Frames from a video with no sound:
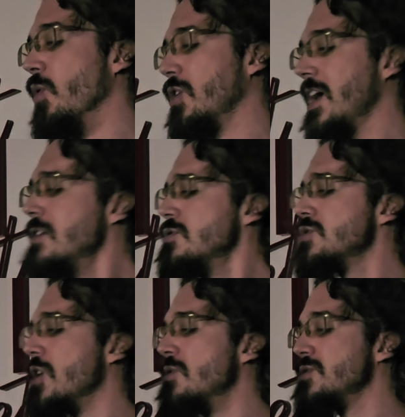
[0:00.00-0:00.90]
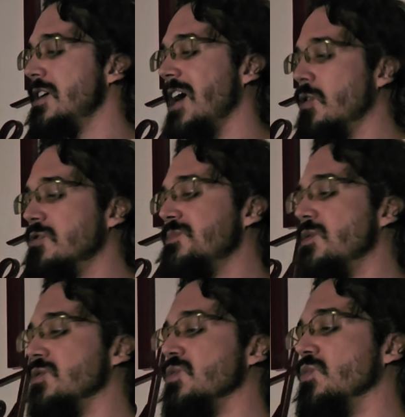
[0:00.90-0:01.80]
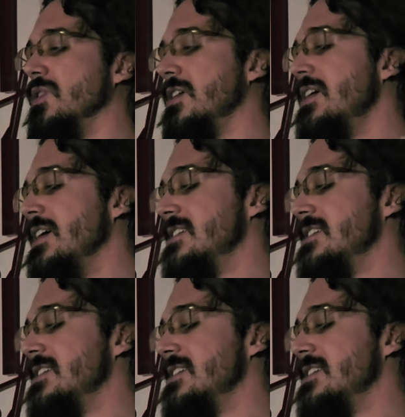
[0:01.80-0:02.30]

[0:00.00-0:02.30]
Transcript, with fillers: bloqueando o sol sem que a luz possua,